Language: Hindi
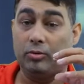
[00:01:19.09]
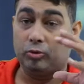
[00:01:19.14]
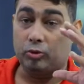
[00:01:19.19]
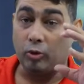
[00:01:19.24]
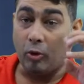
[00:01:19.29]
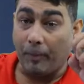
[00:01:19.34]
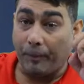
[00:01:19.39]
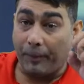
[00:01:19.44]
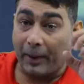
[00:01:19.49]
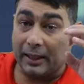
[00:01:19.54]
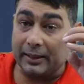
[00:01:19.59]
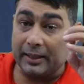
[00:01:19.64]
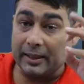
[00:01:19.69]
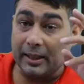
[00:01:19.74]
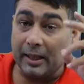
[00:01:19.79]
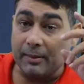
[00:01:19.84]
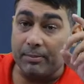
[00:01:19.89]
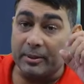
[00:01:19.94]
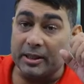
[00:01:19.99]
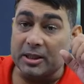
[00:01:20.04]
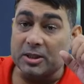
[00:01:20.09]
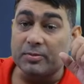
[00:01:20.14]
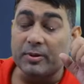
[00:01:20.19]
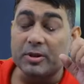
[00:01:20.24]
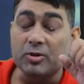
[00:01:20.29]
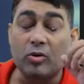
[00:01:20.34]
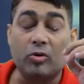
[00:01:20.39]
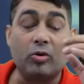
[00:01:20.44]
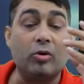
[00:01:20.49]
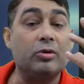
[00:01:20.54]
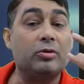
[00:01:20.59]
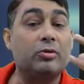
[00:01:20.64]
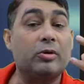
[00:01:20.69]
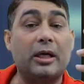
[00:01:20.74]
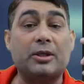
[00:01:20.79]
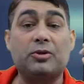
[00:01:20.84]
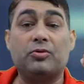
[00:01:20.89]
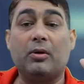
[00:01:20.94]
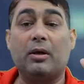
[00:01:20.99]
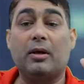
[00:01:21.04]
दो पार्टी के बीच में जो
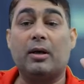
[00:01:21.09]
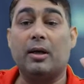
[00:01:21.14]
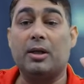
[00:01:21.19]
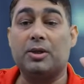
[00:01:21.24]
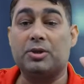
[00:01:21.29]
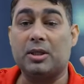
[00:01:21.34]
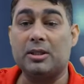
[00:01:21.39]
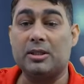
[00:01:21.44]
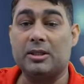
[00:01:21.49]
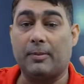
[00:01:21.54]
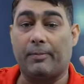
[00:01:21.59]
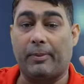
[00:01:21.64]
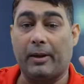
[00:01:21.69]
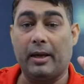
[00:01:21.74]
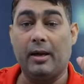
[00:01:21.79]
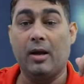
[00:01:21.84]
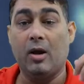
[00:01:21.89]
कॉन्ट्रेक्चुअल रिलेशनशिप है